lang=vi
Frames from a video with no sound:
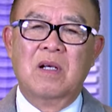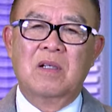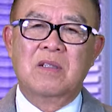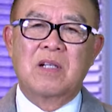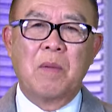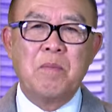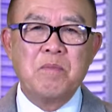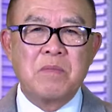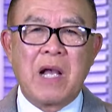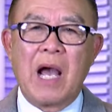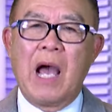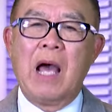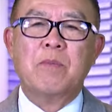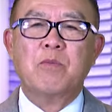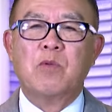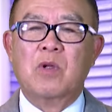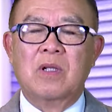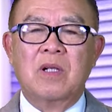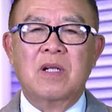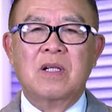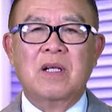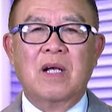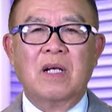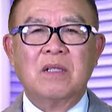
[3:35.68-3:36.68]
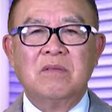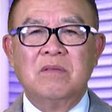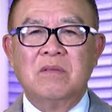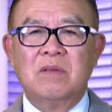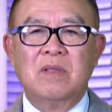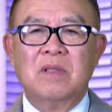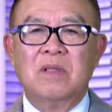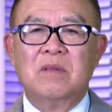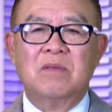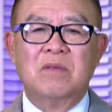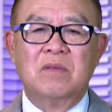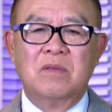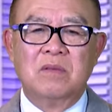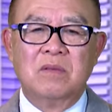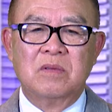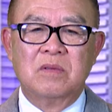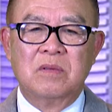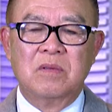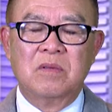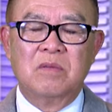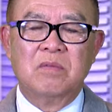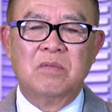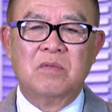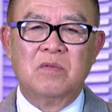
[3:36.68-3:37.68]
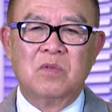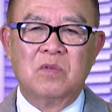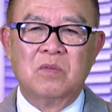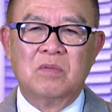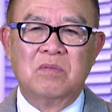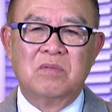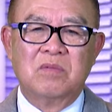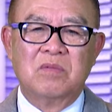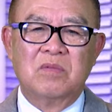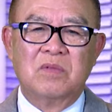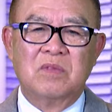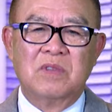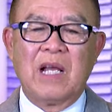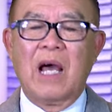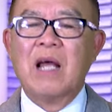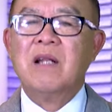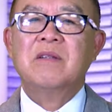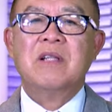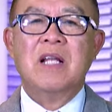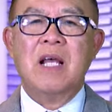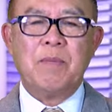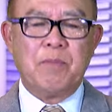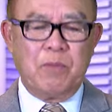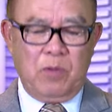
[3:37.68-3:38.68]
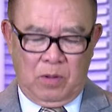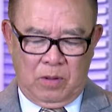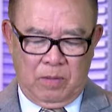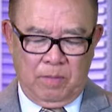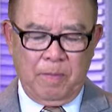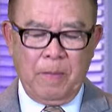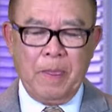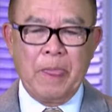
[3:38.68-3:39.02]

cấm cản một cái cách gián tiếp thôi.